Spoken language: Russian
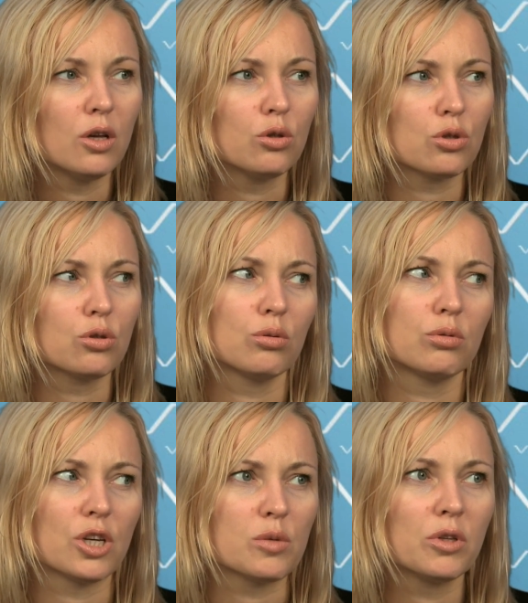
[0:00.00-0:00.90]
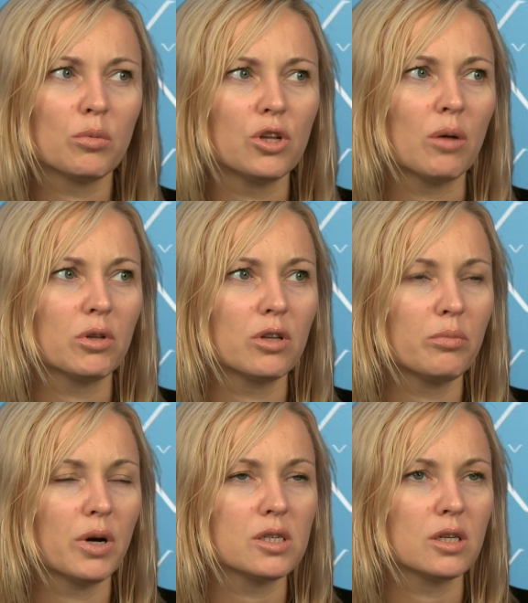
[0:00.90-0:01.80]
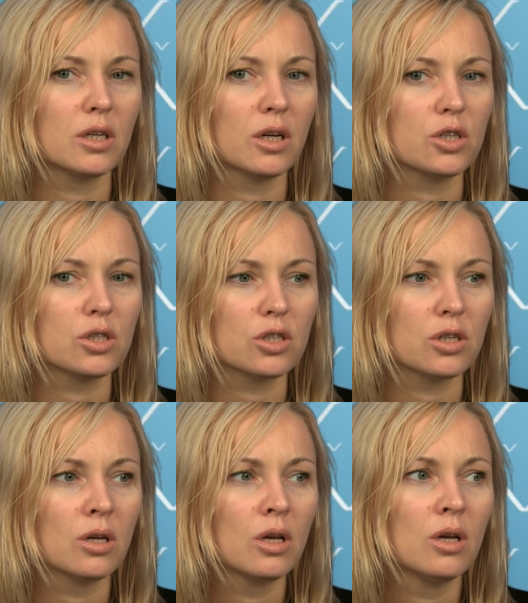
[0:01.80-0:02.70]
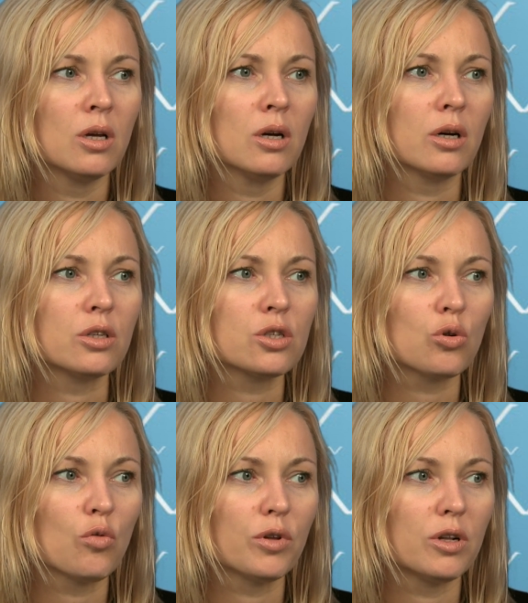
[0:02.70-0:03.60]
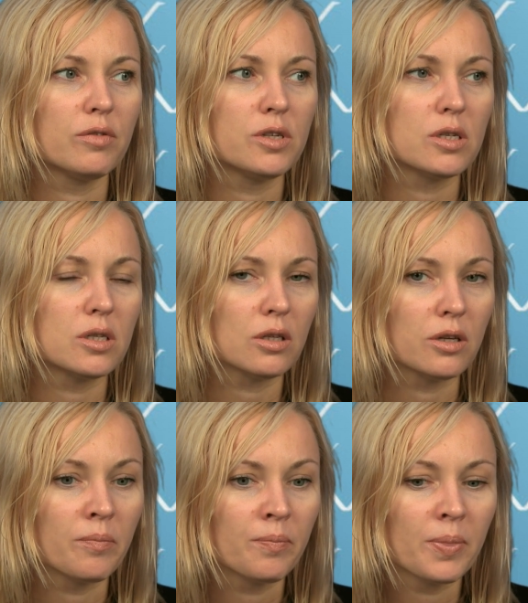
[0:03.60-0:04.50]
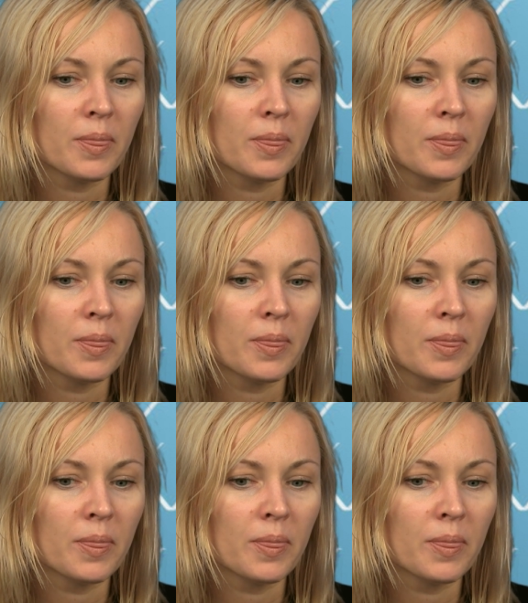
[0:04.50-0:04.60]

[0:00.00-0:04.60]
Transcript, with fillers: и то, что сейчас мы наблюдаем на Донбассе, это, конечно же, катастрофа для всей страны.